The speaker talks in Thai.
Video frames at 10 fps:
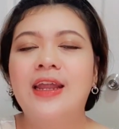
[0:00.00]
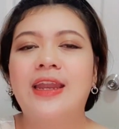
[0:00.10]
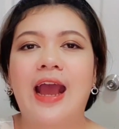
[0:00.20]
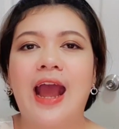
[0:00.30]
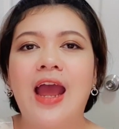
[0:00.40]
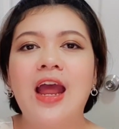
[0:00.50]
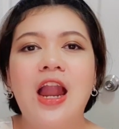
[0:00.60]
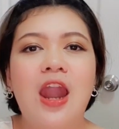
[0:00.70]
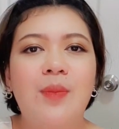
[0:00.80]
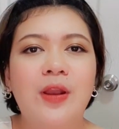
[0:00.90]
นะคะ
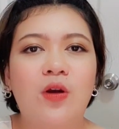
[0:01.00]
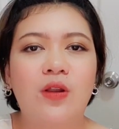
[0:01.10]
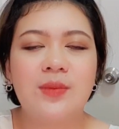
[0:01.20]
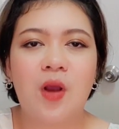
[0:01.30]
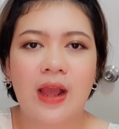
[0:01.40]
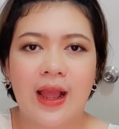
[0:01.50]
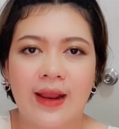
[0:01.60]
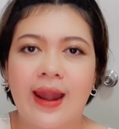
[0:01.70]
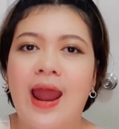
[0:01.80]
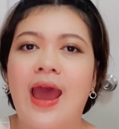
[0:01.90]
แล้วเป็นคนที่มองการ
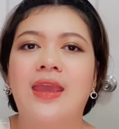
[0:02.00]
ไกล